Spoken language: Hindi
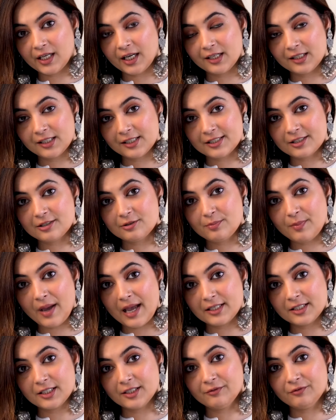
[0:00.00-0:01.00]
है ना दिस इज़
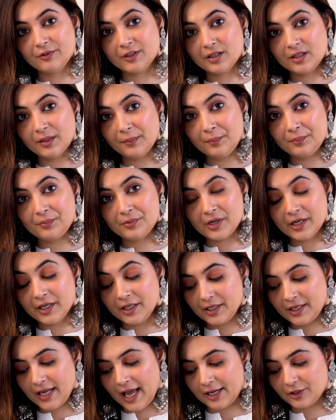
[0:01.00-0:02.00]
मैचिंग विद द
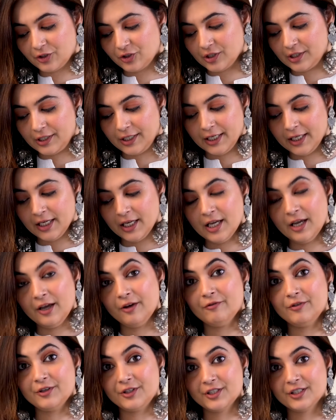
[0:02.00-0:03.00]
प्रिंट एक्चुअली
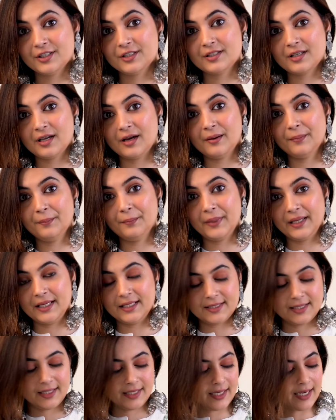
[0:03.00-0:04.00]
विच इज़
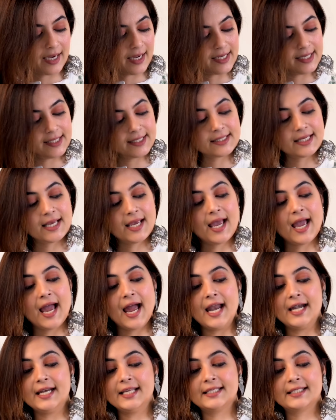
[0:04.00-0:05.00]
अमेजिंग गाइज
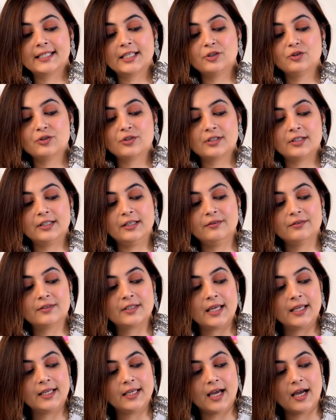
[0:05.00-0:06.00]
एंड इसकी जो
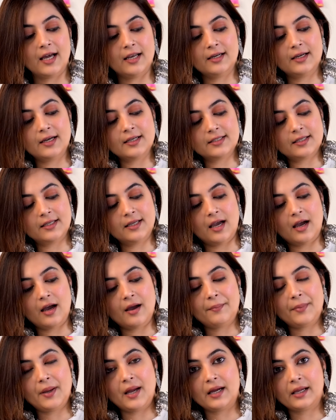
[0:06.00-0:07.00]
स्लीव्स है ये हल्का सा
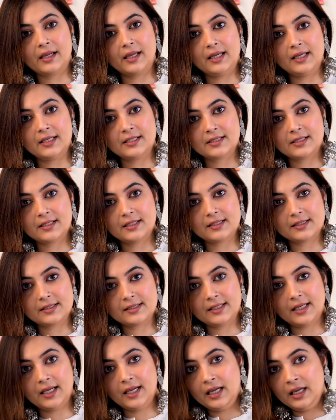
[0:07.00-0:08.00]
यहाँ पे आके इस तरह
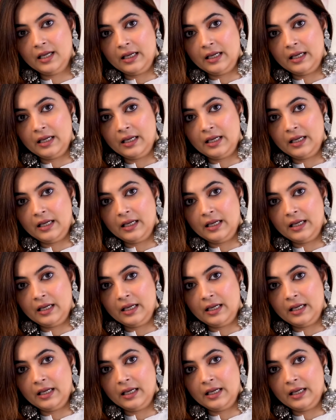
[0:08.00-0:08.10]
से